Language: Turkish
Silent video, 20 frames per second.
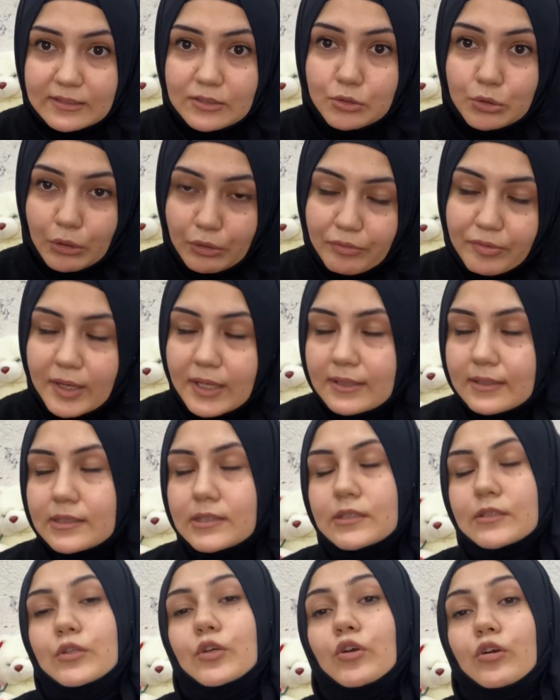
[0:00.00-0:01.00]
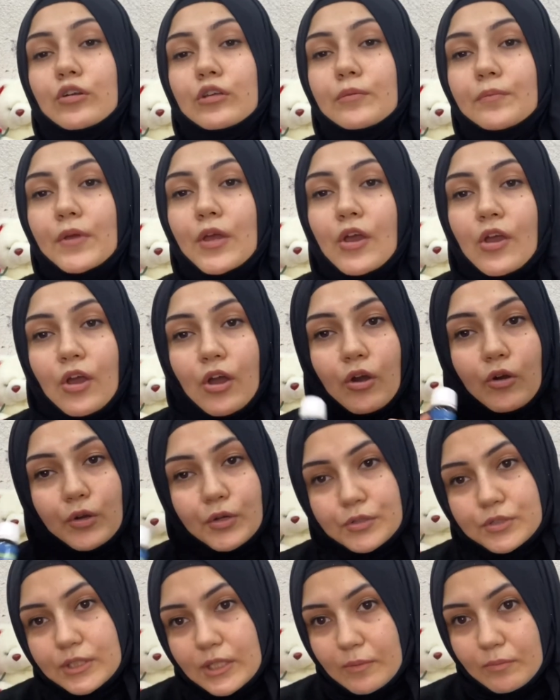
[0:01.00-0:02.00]
Çok faydasını gördüm. O
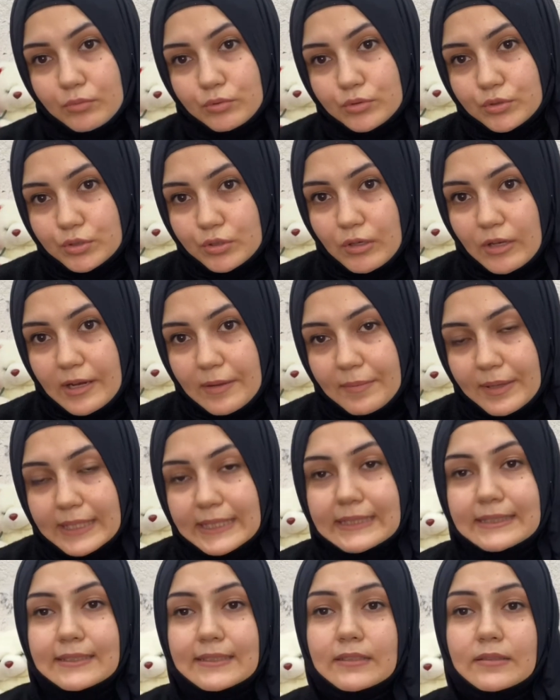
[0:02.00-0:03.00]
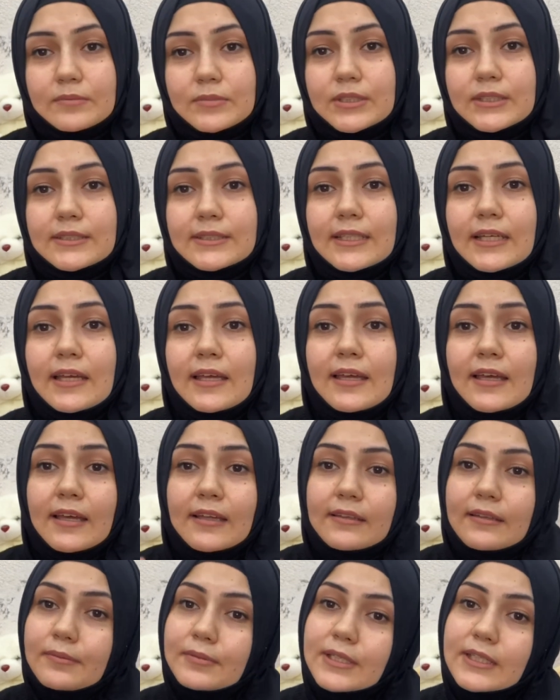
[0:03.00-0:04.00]
yüzden bunu söylemek istedim size.
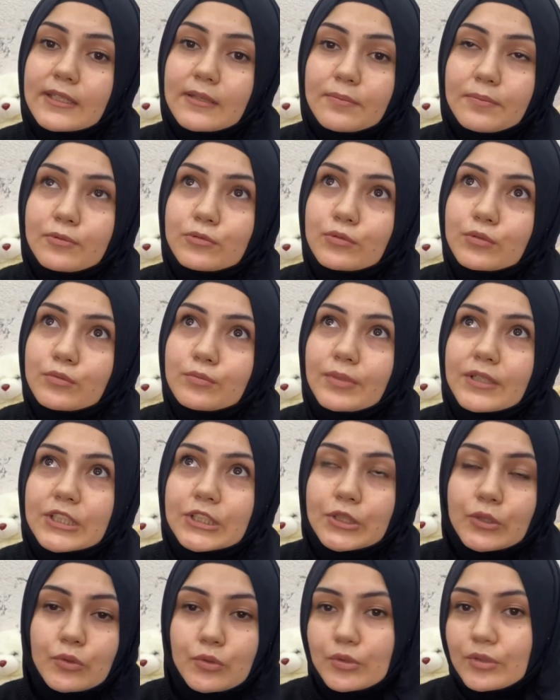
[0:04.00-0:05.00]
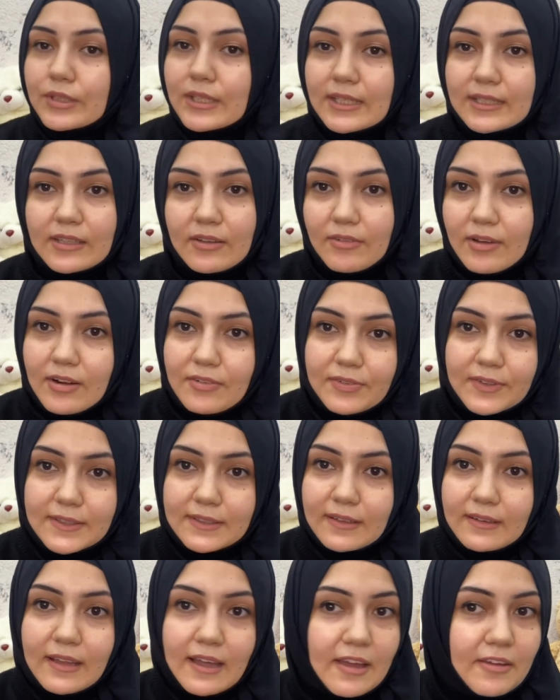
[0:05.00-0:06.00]
Tabii ki de bunun başka ürünleri de var
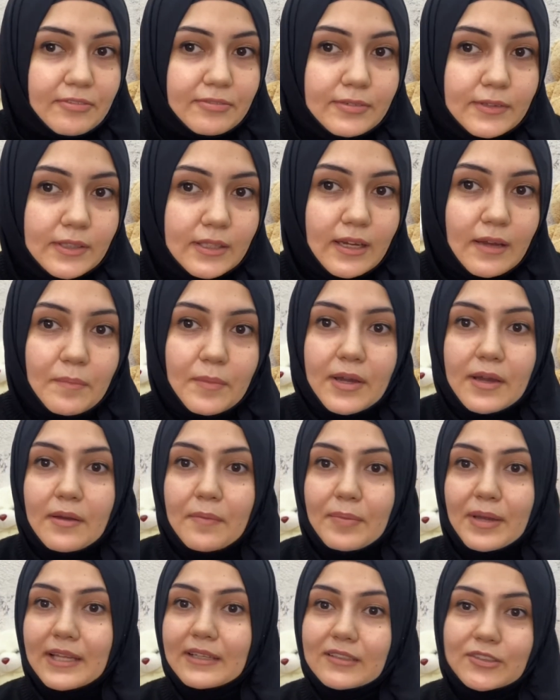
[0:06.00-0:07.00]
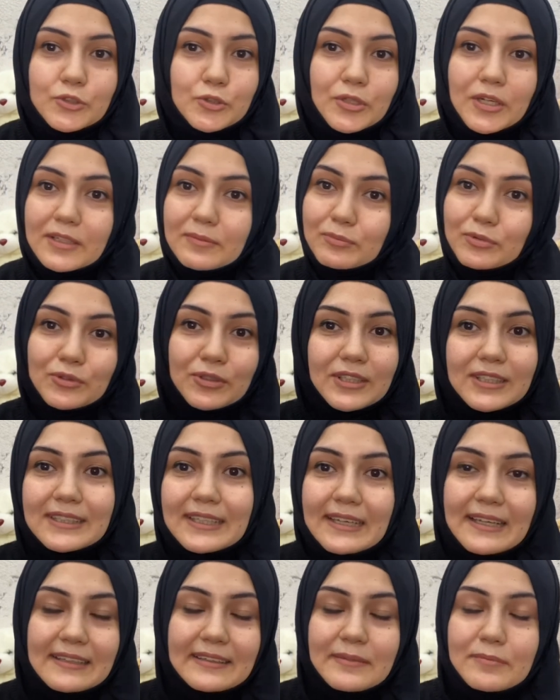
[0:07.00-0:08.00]
Fitalife'ın ama ben şu an bunları
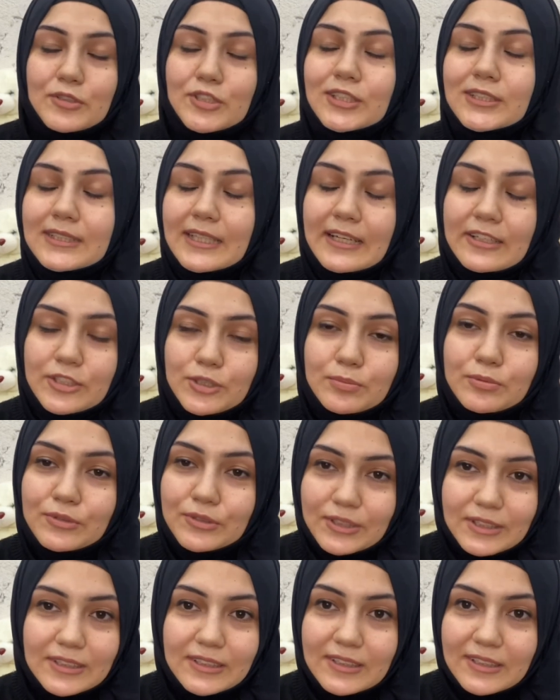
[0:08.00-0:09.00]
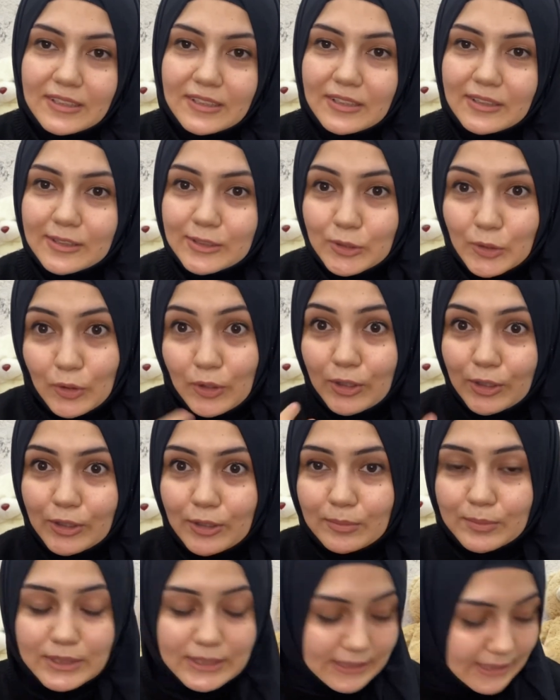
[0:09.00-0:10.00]
denediğim için sadece bunları
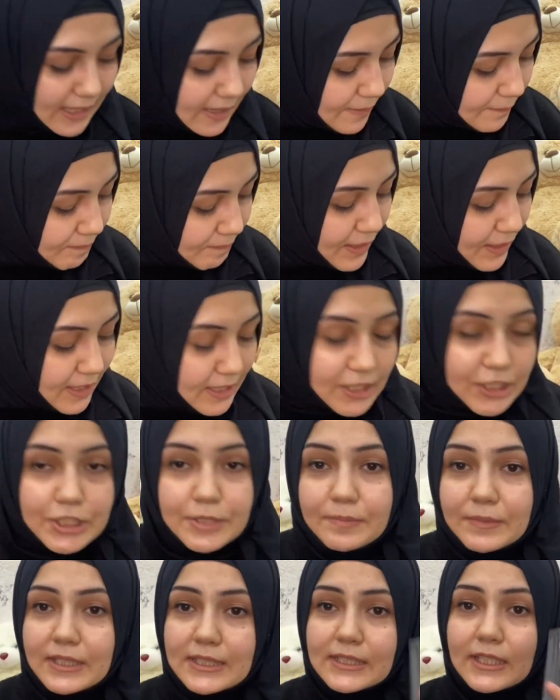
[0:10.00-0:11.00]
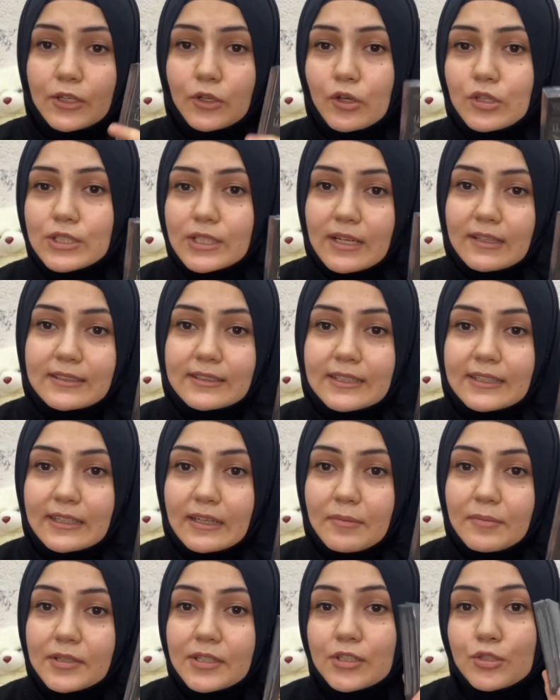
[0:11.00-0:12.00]
söylüyorum size. Şimdi ise gözaltı
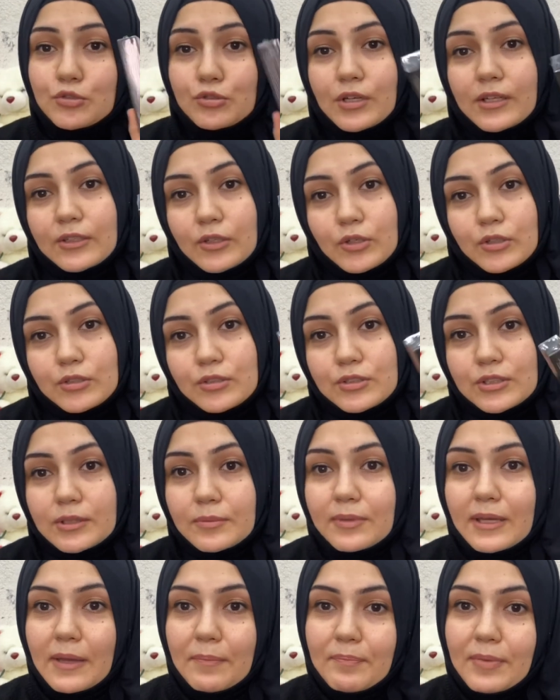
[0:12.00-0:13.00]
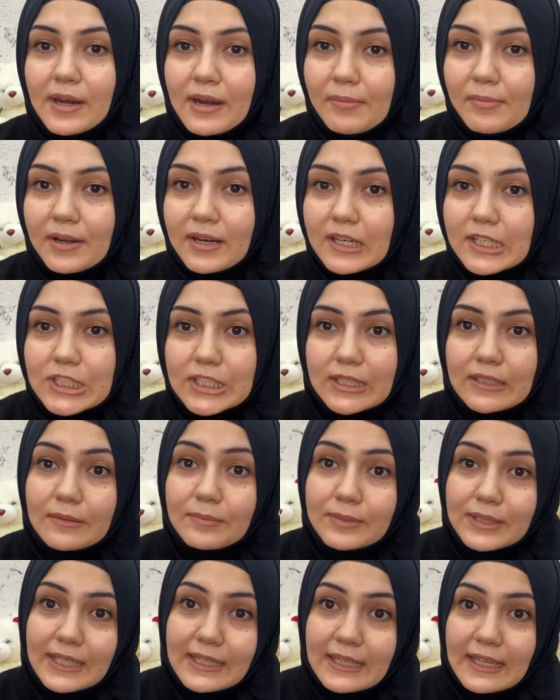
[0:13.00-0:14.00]
kremini şu an gördüğünüz gibi hep beraber açalım
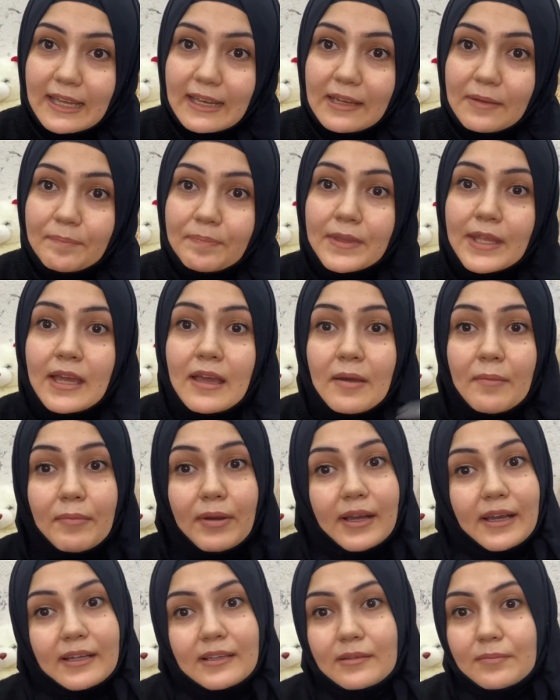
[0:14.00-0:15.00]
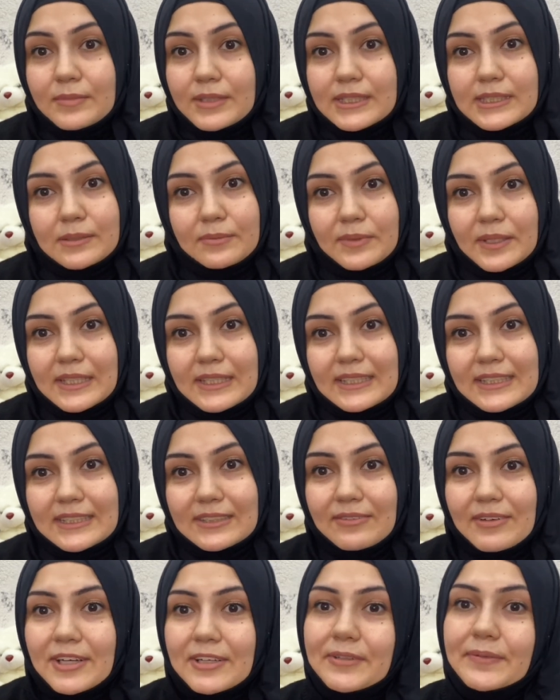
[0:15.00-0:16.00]
deneyelim. Bakalım nasıl bir etkisi
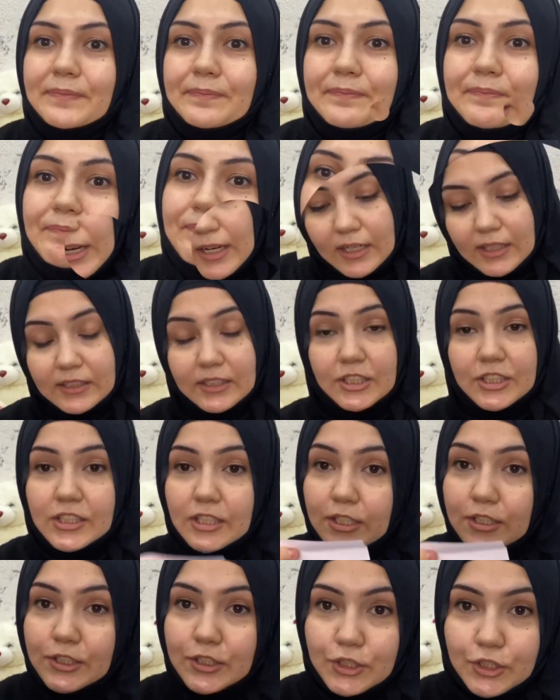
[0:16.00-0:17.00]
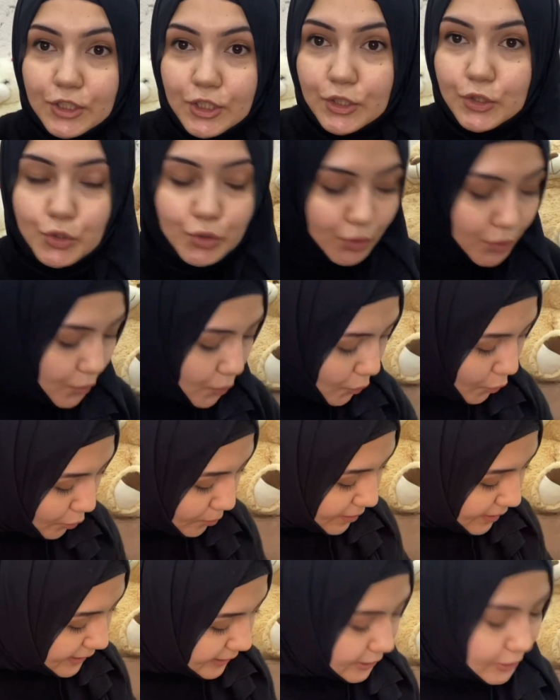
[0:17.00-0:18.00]
var arkadaşlar size şunu
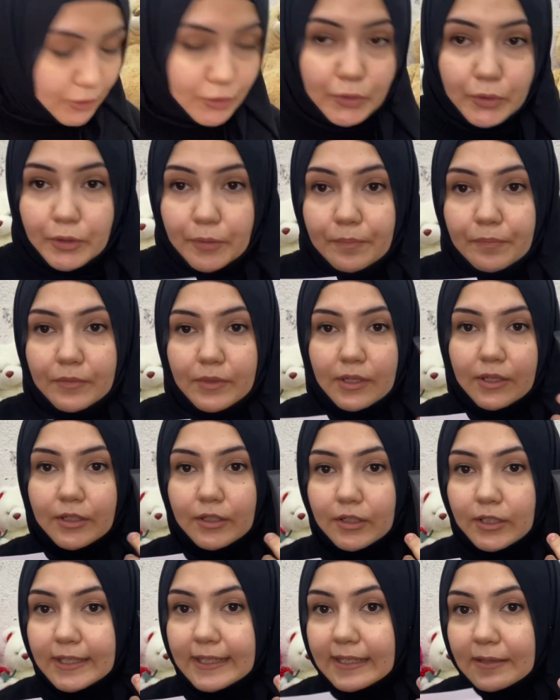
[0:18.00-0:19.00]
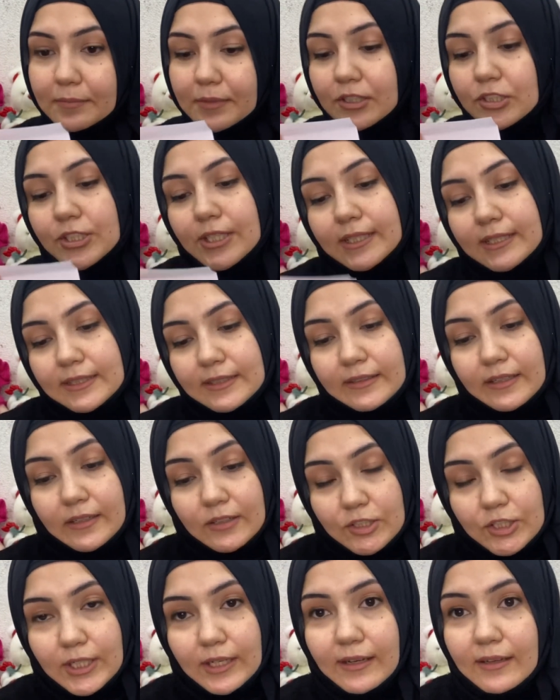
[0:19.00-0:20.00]
okumak istiyorum. Ee, kremin içerisinden
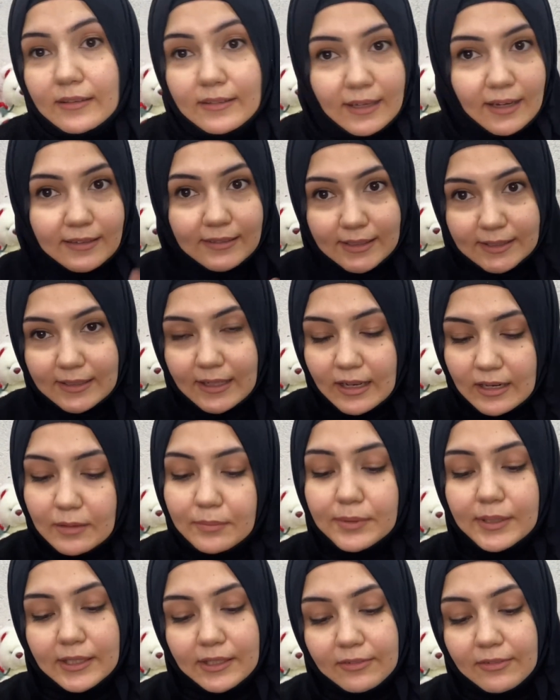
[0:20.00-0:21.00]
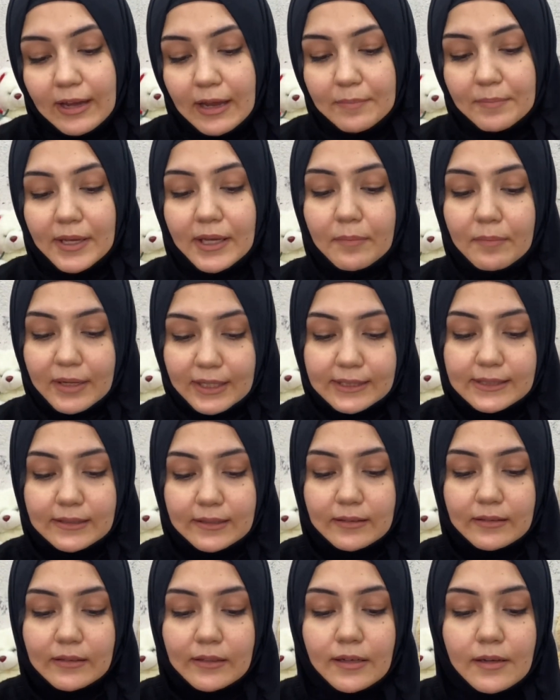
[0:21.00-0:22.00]
çıkan daha detaylı bilgi vermek
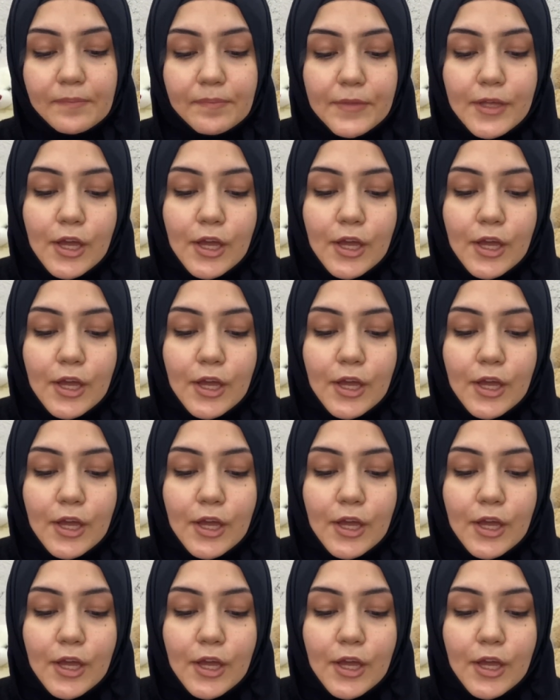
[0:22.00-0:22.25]
maksatlı.